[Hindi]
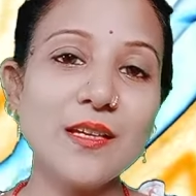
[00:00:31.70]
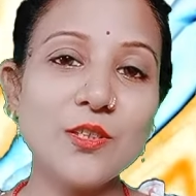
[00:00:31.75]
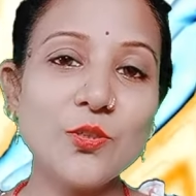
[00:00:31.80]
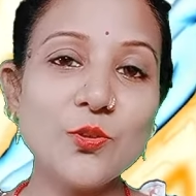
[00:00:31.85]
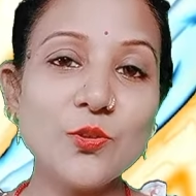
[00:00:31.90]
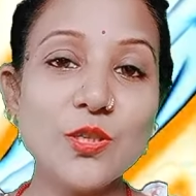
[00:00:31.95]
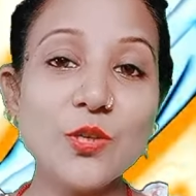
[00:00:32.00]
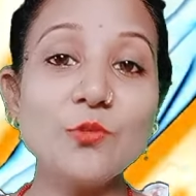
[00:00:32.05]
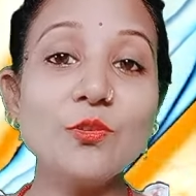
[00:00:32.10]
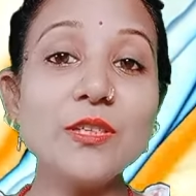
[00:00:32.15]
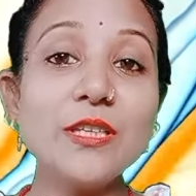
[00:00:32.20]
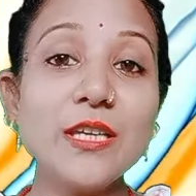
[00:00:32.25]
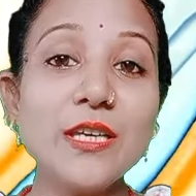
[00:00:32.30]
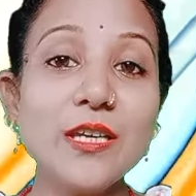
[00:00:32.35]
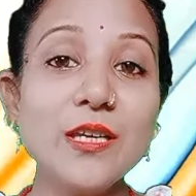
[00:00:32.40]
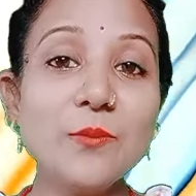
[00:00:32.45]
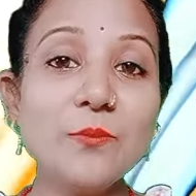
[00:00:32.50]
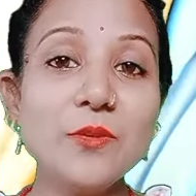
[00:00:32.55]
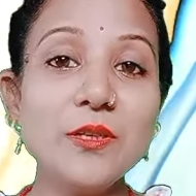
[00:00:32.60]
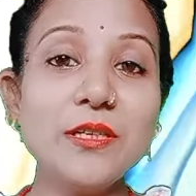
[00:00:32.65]
क्योंकि उनकी
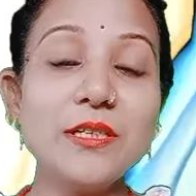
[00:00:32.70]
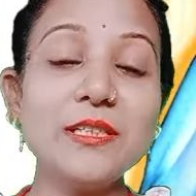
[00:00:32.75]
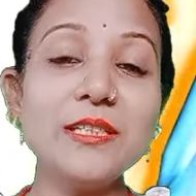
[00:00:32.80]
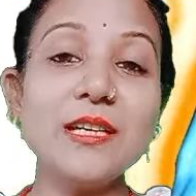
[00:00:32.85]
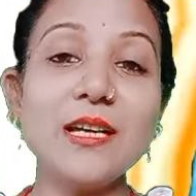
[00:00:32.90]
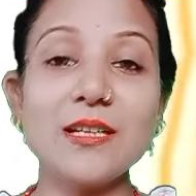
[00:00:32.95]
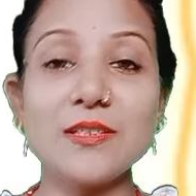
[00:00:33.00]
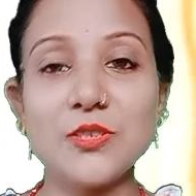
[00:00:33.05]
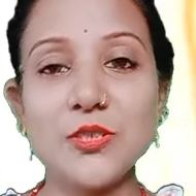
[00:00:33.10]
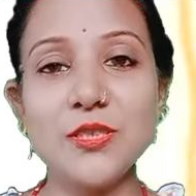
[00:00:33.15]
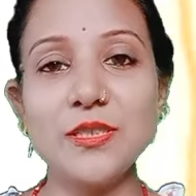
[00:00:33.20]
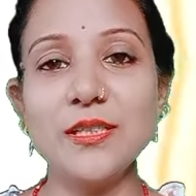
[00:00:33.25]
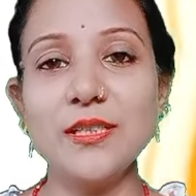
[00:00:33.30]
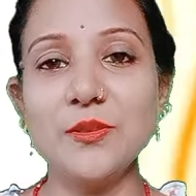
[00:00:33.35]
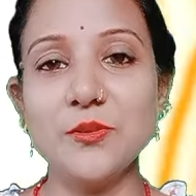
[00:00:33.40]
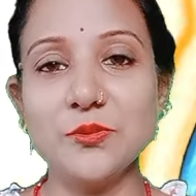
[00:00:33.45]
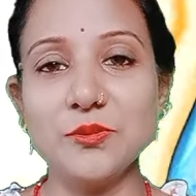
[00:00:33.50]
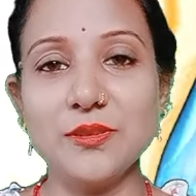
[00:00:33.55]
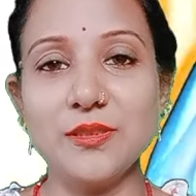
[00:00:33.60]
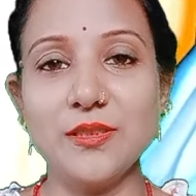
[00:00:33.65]
इम्यूनिटी अच्छी नहीं
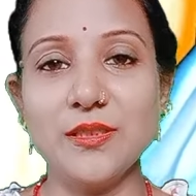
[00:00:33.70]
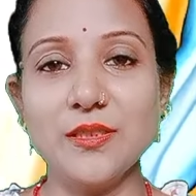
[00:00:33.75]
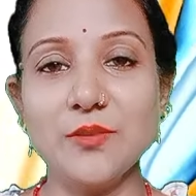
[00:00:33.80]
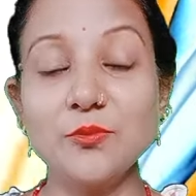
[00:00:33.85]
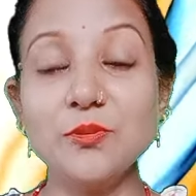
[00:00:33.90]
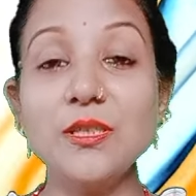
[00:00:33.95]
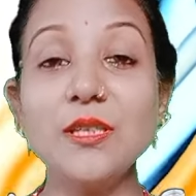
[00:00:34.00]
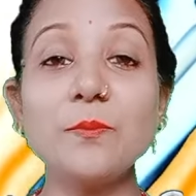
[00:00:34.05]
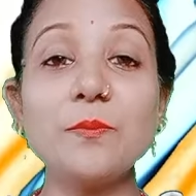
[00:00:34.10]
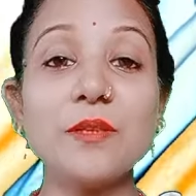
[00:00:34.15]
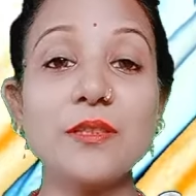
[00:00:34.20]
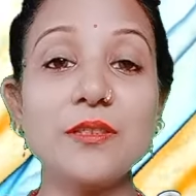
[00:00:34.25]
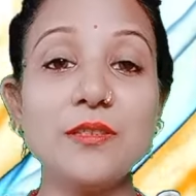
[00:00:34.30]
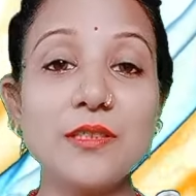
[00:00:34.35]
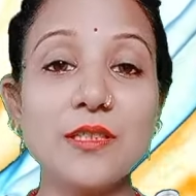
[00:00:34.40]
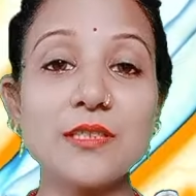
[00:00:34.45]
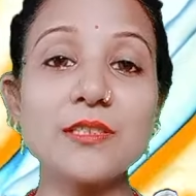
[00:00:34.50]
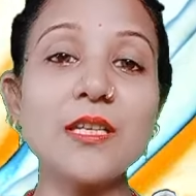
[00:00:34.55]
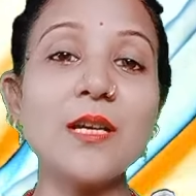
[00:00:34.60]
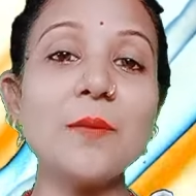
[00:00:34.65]
होती है उनकी
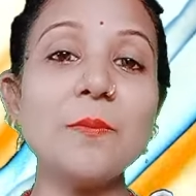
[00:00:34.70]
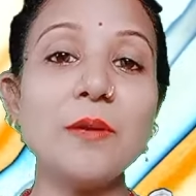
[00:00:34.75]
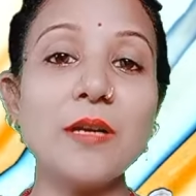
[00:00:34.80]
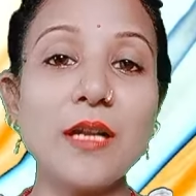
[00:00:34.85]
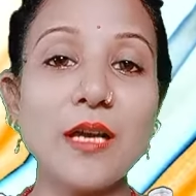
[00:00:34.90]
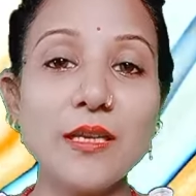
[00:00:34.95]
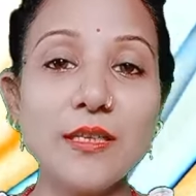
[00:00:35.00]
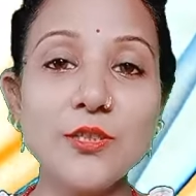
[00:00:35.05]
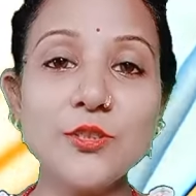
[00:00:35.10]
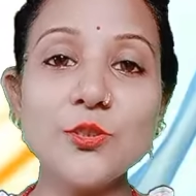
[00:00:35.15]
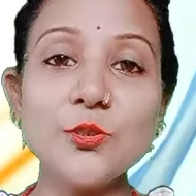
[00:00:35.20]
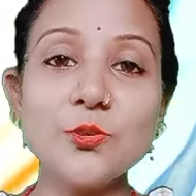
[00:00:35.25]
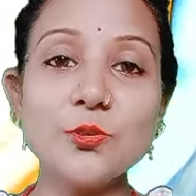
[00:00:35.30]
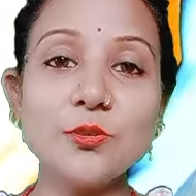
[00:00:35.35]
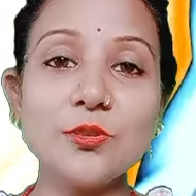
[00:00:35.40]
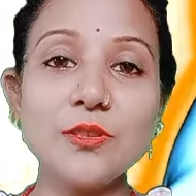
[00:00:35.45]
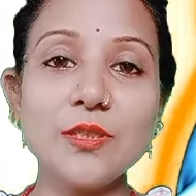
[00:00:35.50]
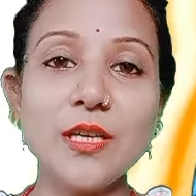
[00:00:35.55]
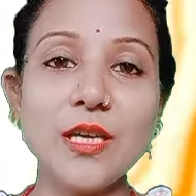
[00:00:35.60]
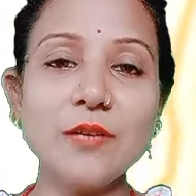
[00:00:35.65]
प्रतिरक्षा प्रणाली जो
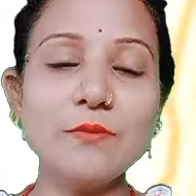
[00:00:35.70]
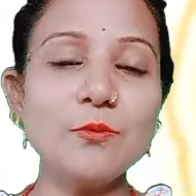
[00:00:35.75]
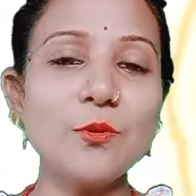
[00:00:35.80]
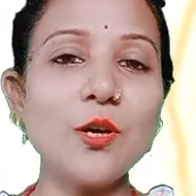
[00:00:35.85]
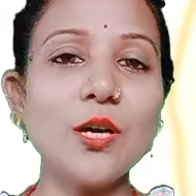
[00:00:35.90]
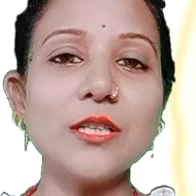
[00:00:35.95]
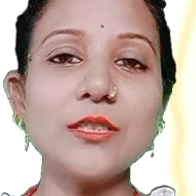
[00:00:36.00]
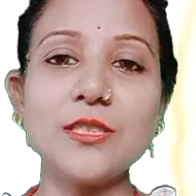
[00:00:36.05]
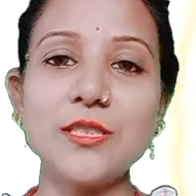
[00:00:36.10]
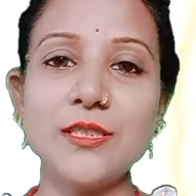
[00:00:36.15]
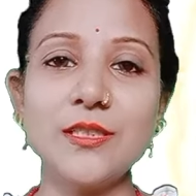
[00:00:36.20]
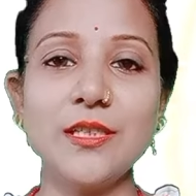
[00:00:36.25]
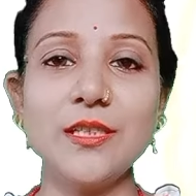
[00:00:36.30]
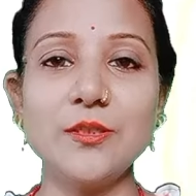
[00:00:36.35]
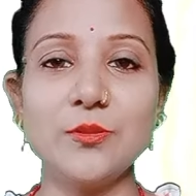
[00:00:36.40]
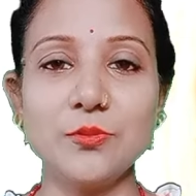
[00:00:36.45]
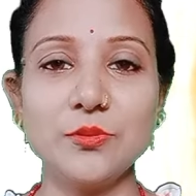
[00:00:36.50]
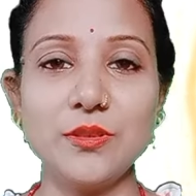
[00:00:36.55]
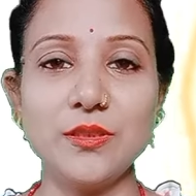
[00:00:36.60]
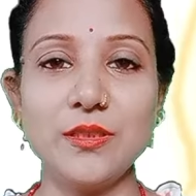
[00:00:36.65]
होती है वो अच्छी नहीं
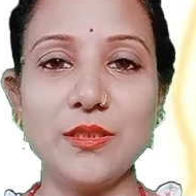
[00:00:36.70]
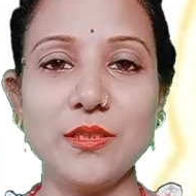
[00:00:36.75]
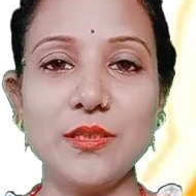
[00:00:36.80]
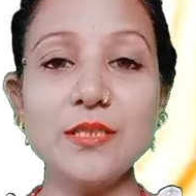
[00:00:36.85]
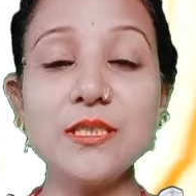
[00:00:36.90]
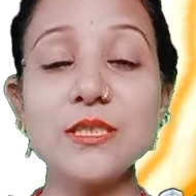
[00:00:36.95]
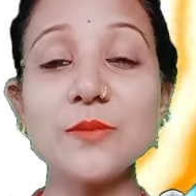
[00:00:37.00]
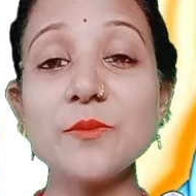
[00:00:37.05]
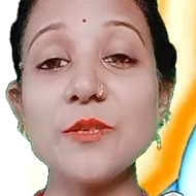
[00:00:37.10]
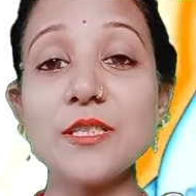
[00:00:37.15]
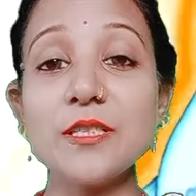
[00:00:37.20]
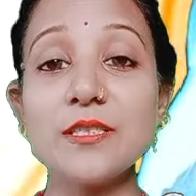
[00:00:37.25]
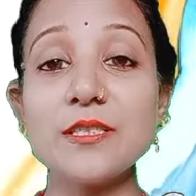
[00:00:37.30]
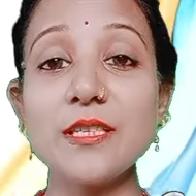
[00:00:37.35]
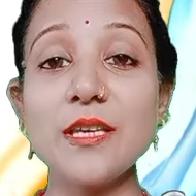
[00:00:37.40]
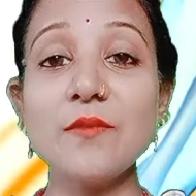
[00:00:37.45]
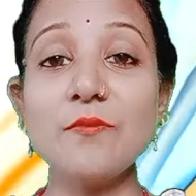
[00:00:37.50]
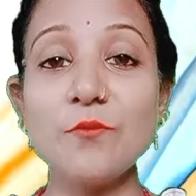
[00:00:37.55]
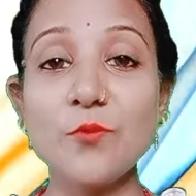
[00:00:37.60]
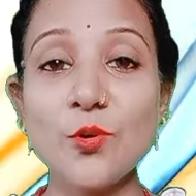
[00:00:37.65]
होती है इस वजह
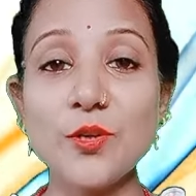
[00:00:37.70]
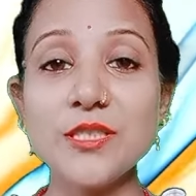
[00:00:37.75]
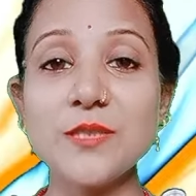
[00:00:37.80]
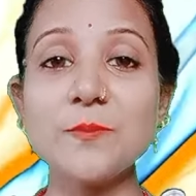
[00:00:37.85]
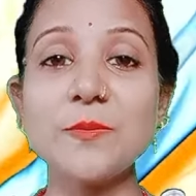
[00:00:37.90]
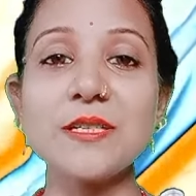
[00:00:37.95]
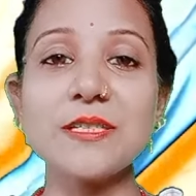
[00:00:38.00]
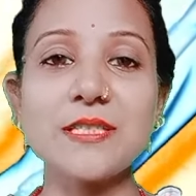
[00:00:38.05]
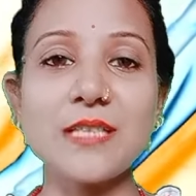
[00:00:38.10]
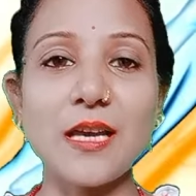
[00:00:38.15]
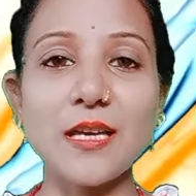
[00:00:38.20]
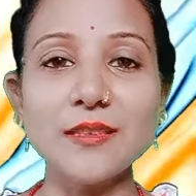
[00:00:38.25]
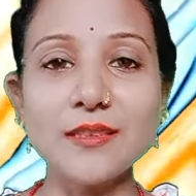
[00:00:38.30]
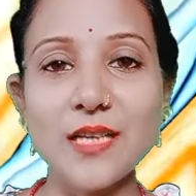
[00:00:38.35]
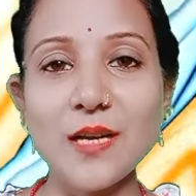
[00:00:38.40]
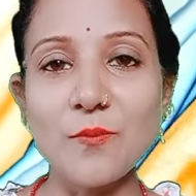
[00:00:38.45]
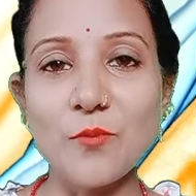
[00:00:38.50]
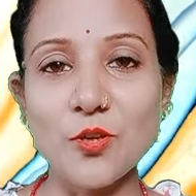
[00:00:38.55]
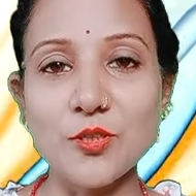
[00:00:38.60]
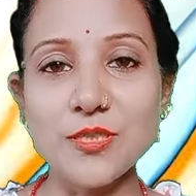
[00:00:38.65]
से वो इस बरसात
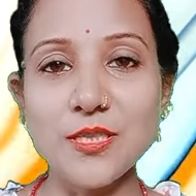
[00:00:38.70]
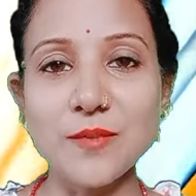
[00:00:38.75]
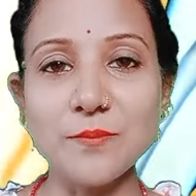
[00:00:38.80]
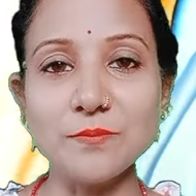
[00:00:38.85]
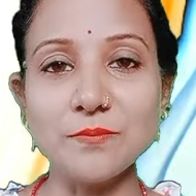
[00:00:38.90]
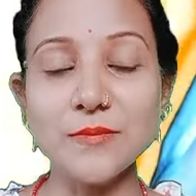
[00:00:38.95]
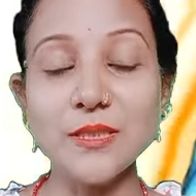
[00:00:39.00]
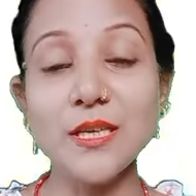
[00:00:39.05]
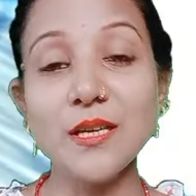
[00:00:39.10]
का मौसम